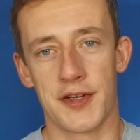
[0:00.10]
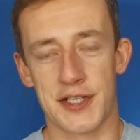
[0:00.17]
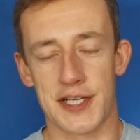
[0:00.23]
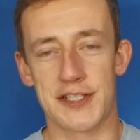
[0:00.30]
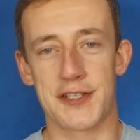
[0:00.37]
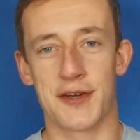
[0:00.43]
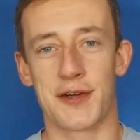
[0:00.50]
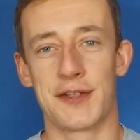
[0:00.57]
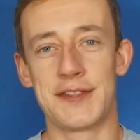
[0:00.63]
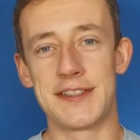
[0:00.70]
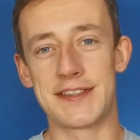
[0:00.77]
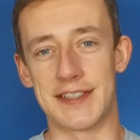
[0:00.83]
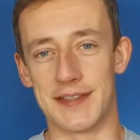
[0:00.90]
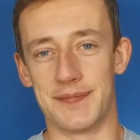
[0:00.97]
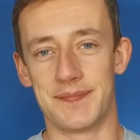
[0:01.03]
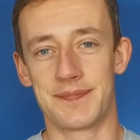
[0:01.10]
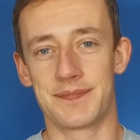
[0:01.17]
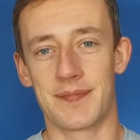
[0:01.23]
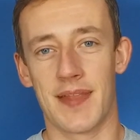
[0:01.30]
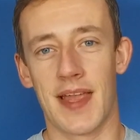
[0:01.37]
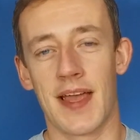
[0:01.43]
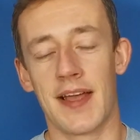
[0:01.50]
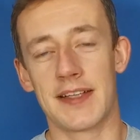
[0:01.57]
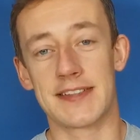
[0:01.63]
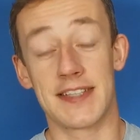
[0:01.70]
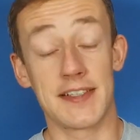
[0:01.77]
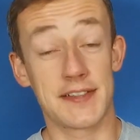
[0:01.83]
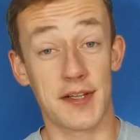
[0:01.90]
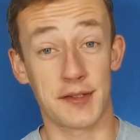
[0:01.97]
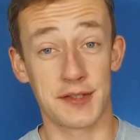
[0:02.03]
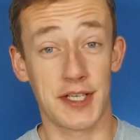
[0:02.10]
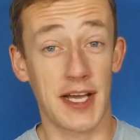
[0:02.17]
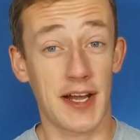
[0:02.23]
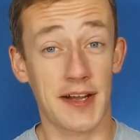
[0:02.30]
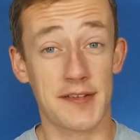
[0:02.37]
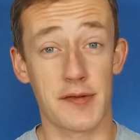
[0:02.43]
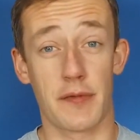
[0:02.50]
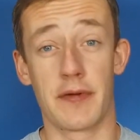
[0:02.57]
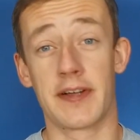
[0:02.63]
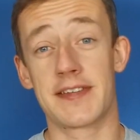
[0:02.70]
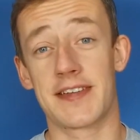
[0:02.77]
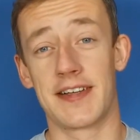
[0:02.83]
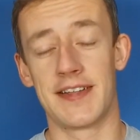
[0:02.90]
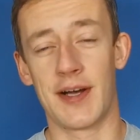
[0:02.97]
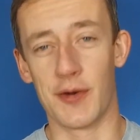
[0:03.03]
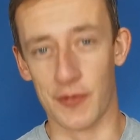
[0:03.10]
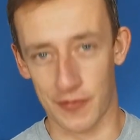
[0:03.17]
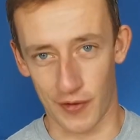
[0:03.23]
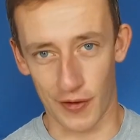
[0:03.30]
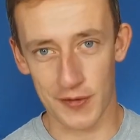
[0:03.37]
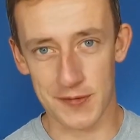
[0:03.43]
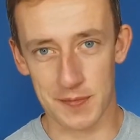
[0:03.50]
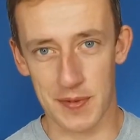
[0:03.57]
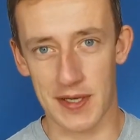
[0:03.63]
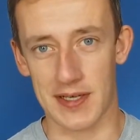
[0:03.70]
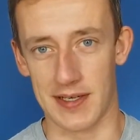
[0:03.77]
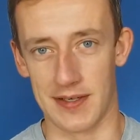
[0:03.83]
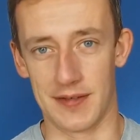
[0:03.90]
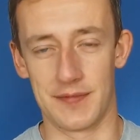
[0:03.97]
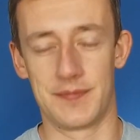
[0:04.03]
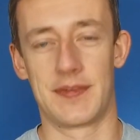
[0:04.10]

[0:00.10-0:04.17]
Cześć ogrodnicy! Z tej strony Jarek Sowek z kanału Vlogs.pl.